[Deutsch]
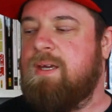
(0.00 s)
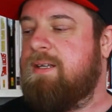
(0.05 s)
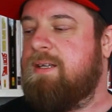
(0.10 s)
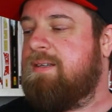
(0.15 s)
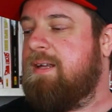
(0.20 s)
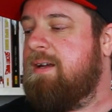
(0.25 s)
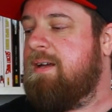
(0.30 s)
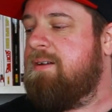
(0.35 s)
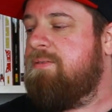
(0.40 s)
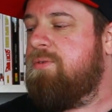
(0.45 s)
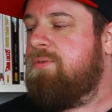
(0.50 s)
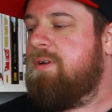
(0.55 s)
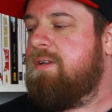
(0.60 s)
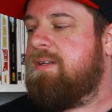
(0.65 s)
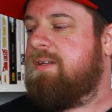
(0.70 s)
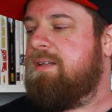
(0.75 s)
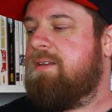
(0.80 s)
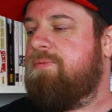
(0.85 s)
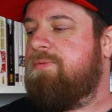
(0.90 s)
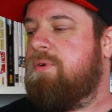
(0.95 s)
Gezeichnet wurde
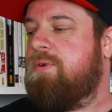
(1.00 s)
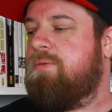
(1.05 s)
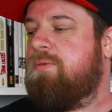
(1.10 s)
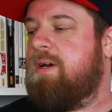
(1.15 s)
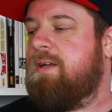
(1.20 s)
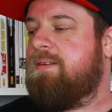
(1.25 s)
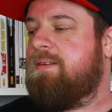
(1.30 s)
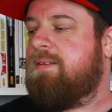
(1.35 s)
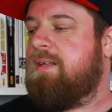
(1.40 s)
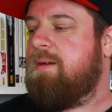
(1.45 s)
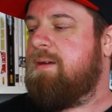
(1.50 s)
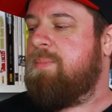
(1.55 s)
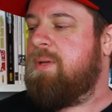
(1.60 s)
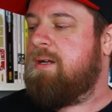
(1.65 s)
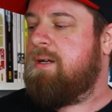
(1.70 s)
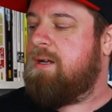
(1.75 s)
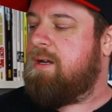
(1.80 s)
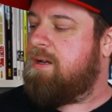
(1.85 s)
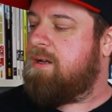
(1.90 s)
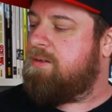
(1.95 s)
das Ganze von Ryan
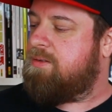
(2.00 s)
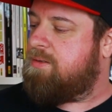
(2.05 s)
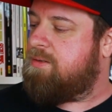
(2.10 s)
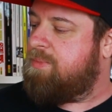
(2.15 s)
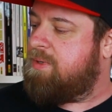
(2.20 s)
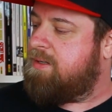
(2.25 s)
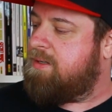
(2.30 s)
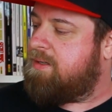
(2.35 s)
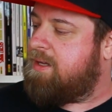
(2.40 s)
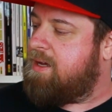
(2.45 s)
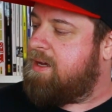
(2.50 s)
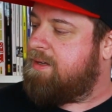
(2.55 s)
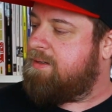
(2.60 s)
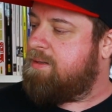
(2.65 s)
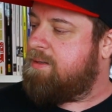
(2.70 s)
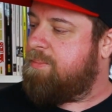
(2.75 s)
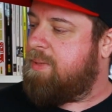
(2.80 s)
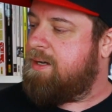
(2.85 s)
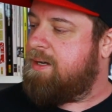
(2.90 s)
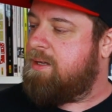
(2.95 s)
Stegman, also zumindest der
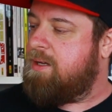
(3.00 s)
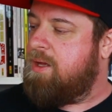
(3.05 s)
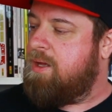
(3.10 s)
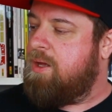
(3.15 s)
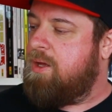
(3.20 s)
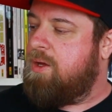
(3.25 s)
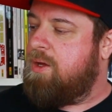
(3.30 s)
erste Band.